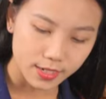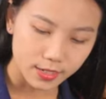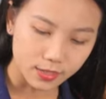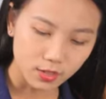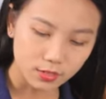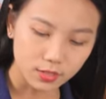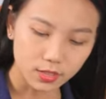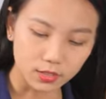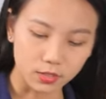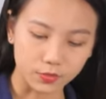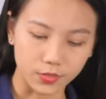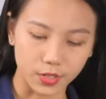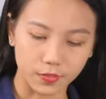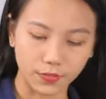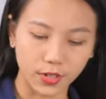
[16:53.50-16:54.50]
Thì tương
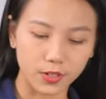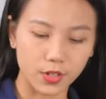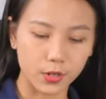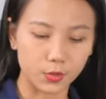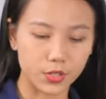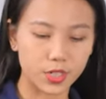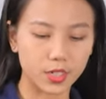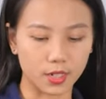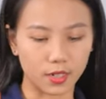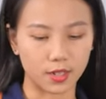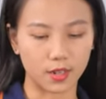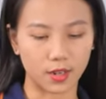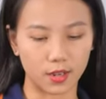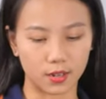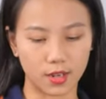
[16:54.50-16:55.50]
tự với phần điều chỉnh
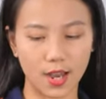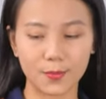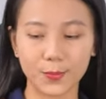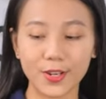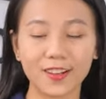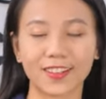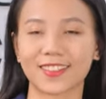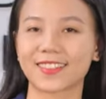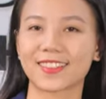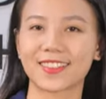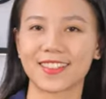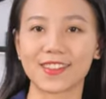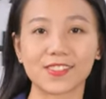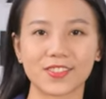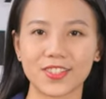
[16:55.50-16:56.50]
uh, âm lượng
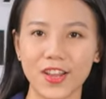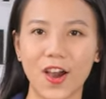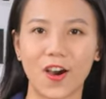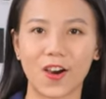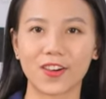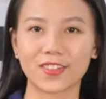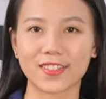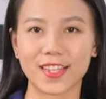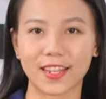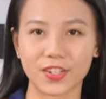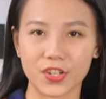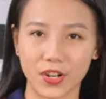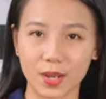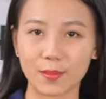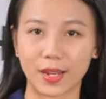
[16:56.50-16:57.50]
lớn nhỏ
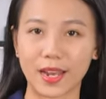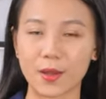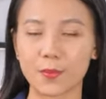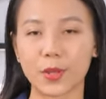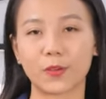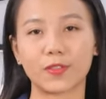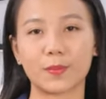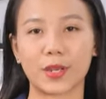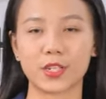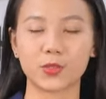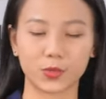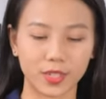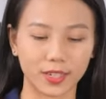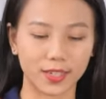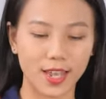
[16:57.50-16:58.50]
dành cho các máy đại biểu và máy
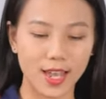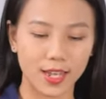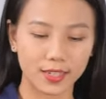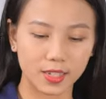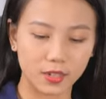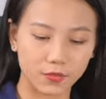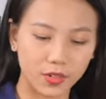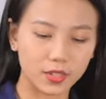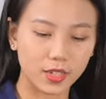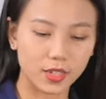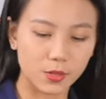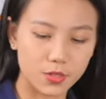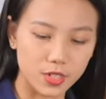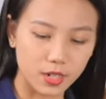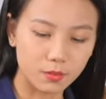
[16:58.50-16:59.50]
chủ tịch, thì phần
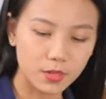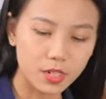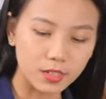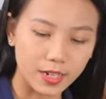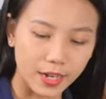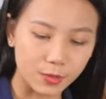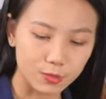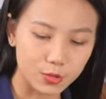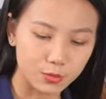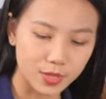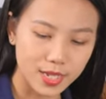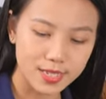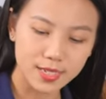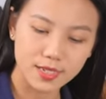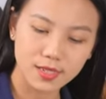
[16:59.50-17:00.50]
điều chỉnh âm lượng này của chúng
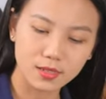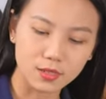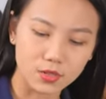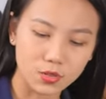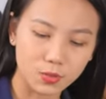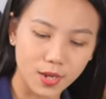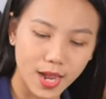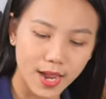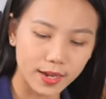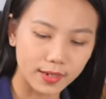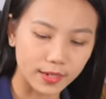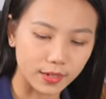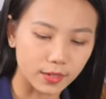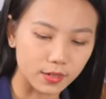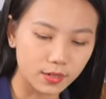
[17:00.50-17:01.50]
ta sẽ sử dụng
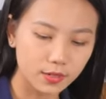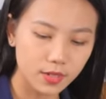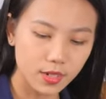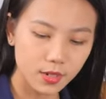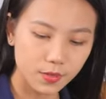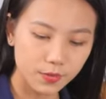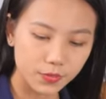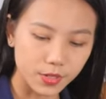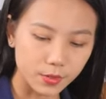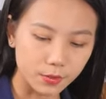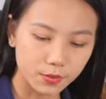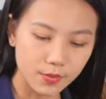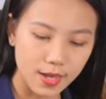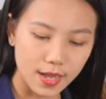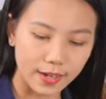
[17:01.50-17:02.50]
hai cái
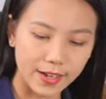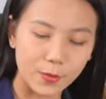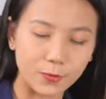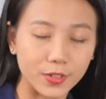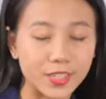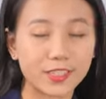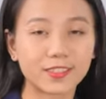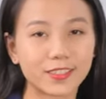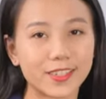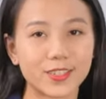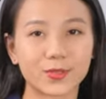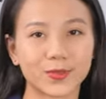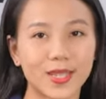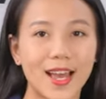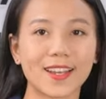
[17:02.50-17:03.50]
phím là cộng và trừ để
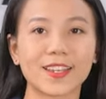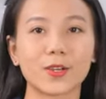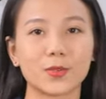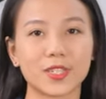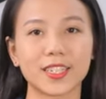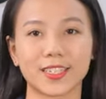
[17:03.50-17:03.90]
chúng ta điều